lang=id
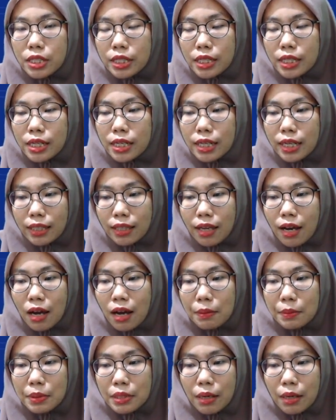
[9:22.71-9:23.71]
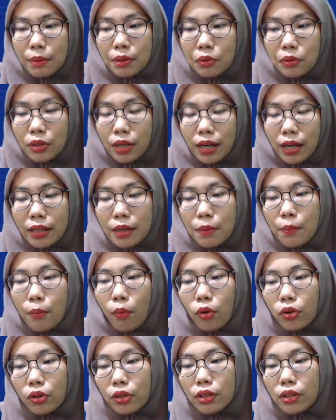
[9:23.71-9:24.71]
Jadi kita nggak bisa menggunakan
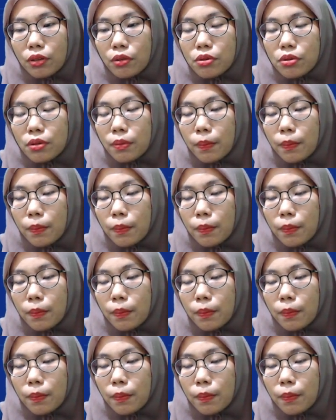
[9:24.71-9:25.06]
important itu